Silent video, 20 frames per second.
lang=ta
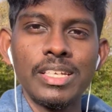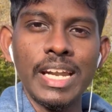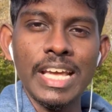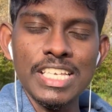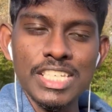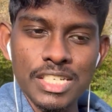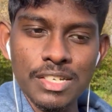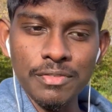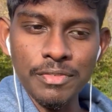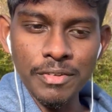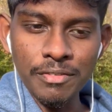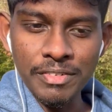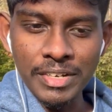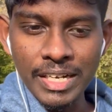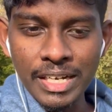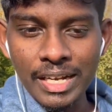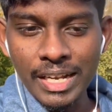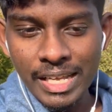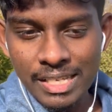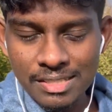நெக்ஸ்ட்
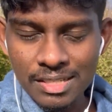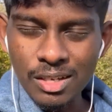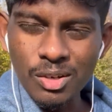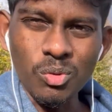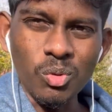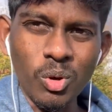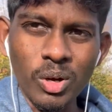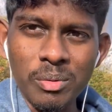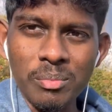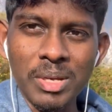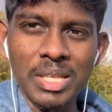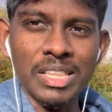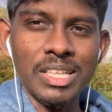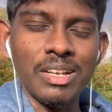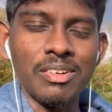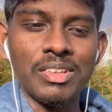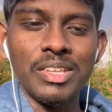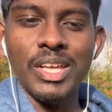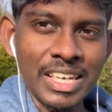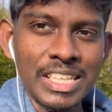ஃபிஃப்டீன் டேஸ் ஆர் ஒன்
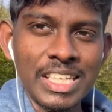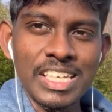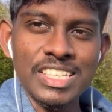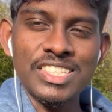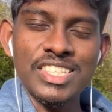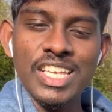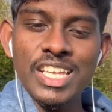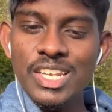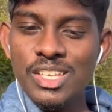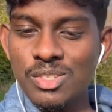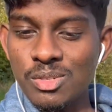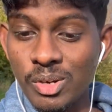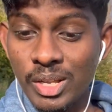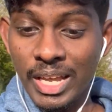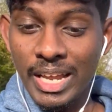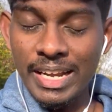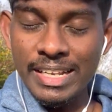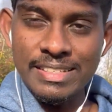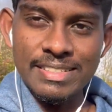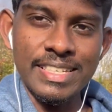மந்தில் வந்து இந்த
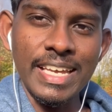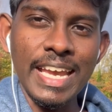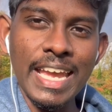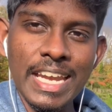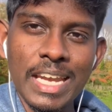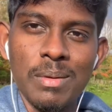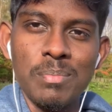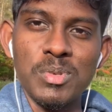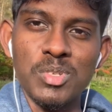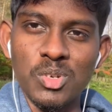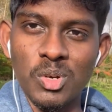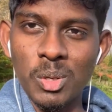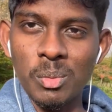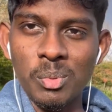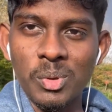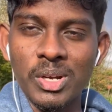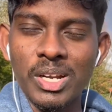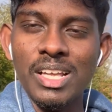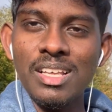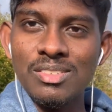சீரிஸோடைய அந்த செகண்ட் எபிசோடை
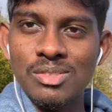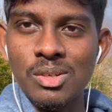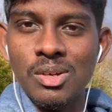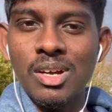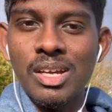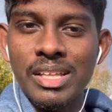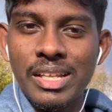போடுறேன் ஸோ